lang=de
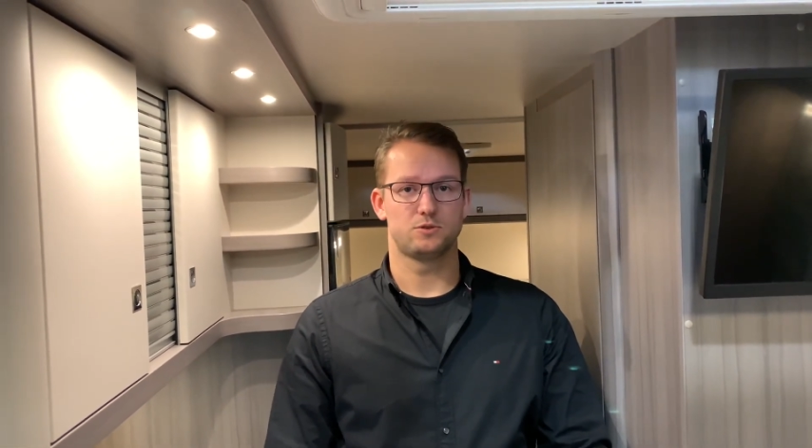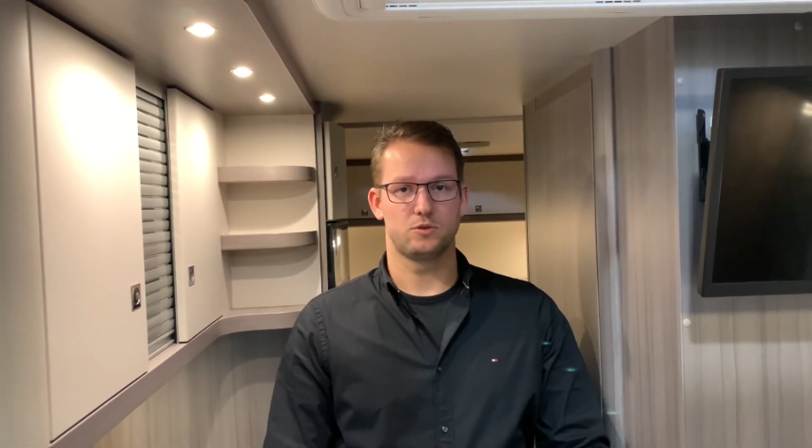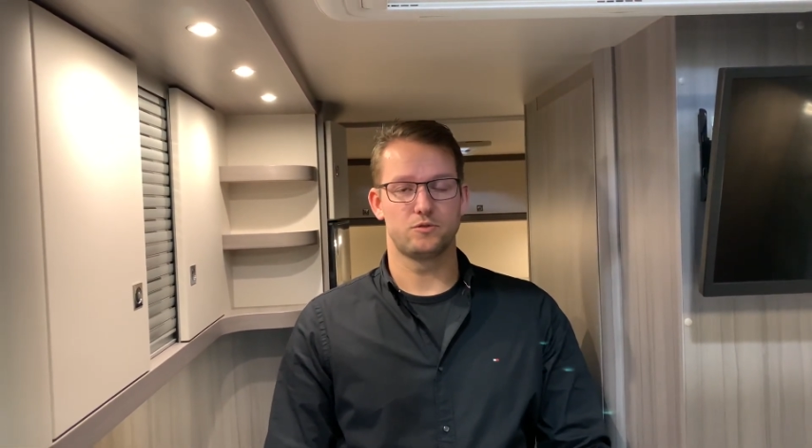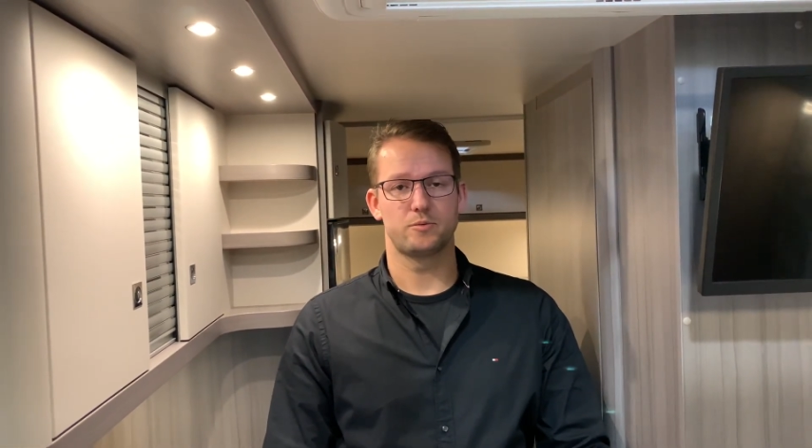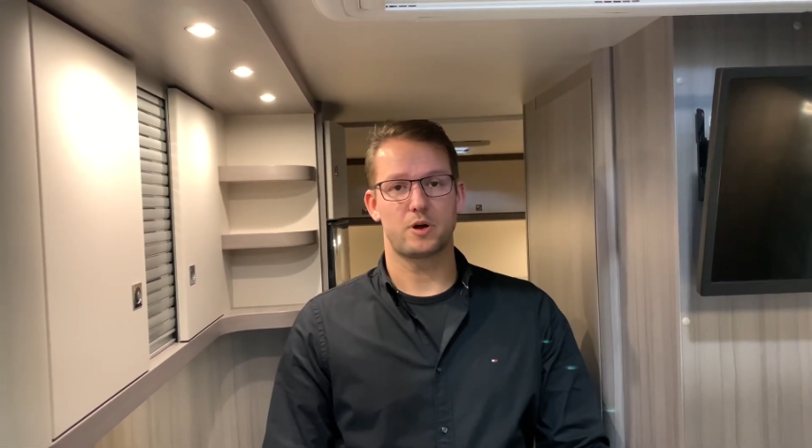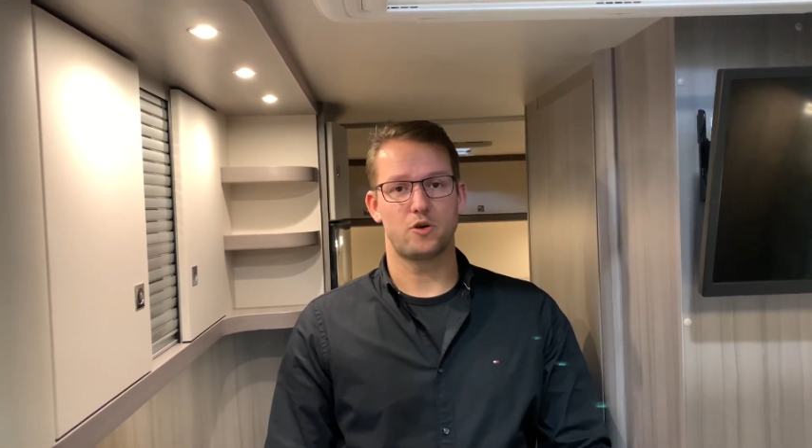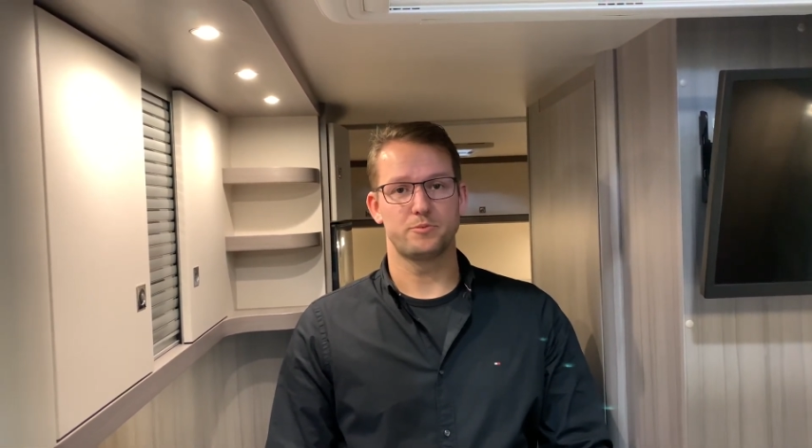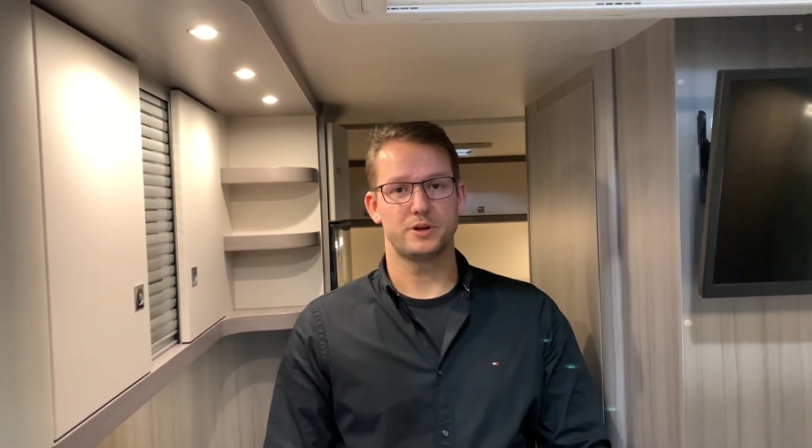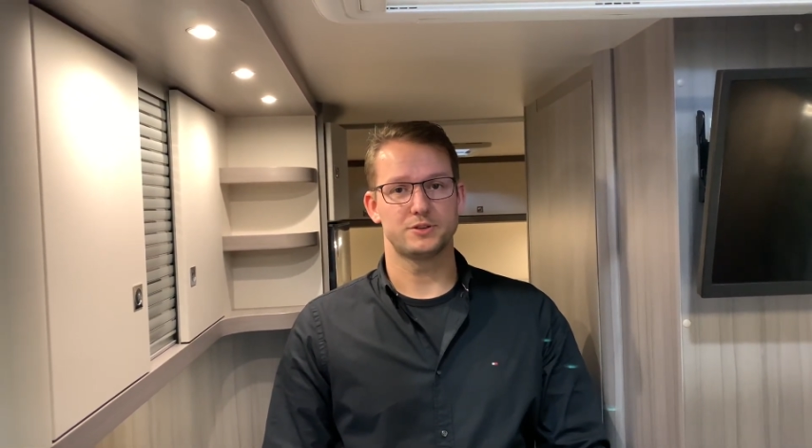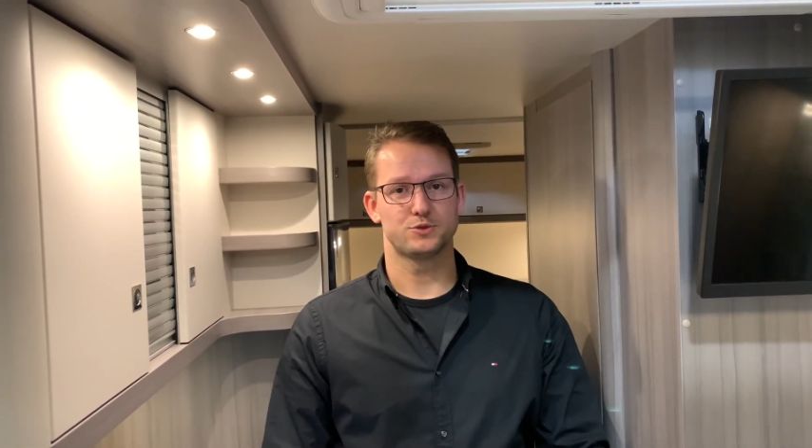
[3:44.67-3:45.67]
Euro vom
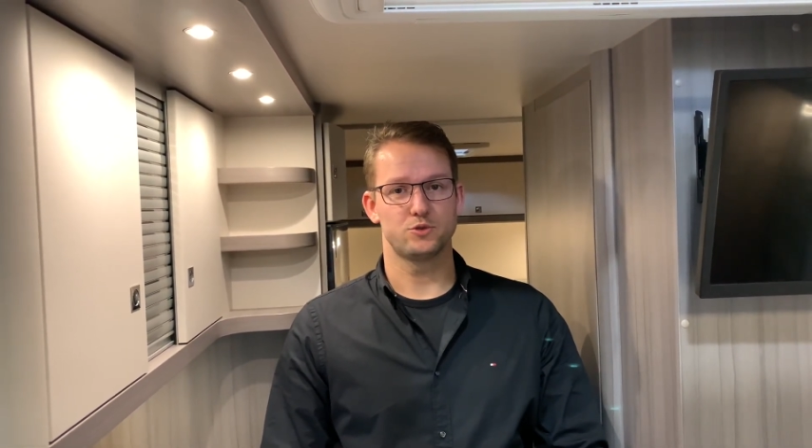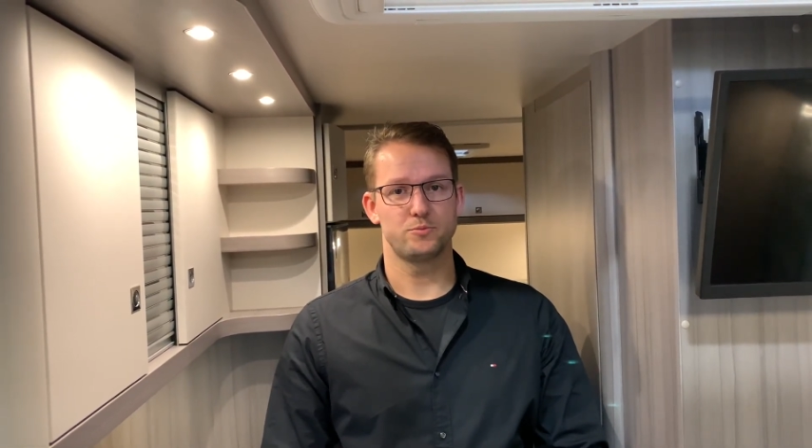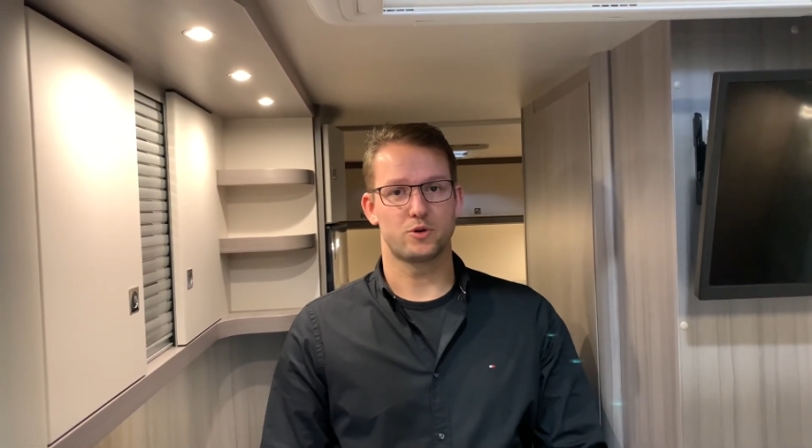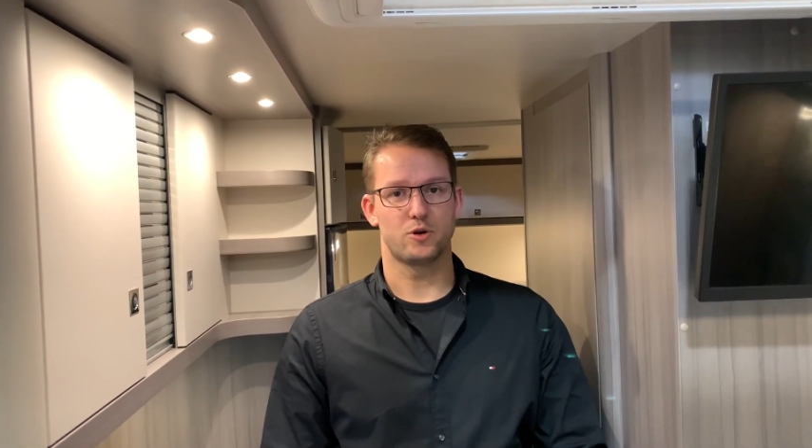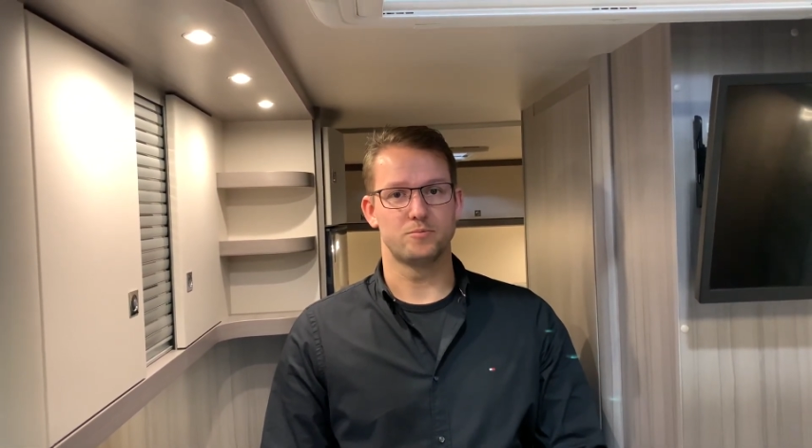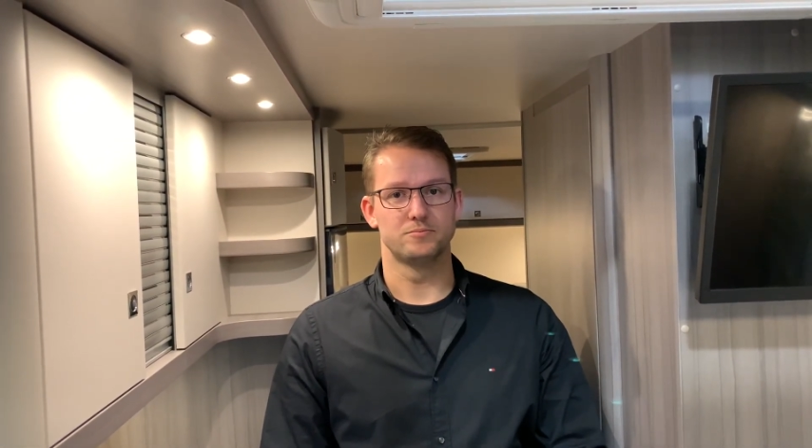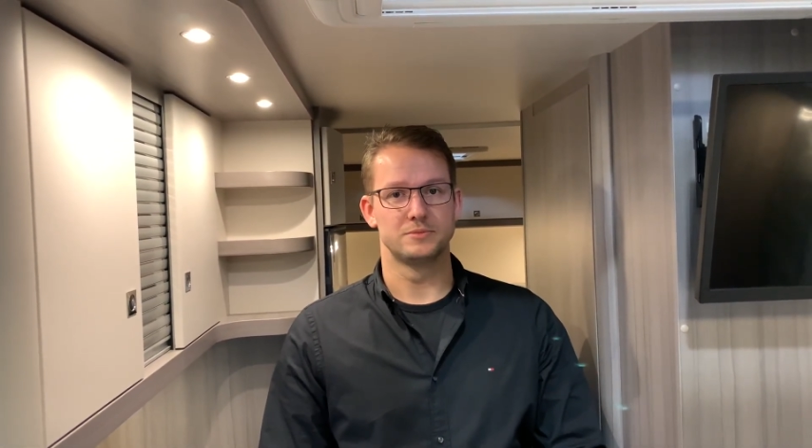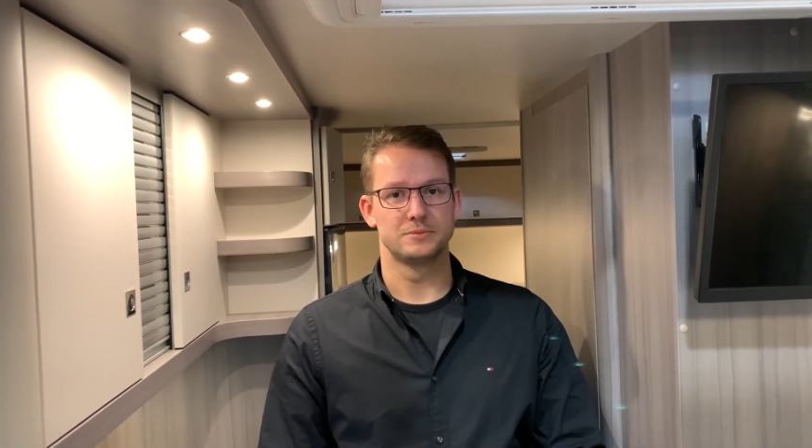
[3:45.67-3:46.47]
Kaufpreis zurückbekommen.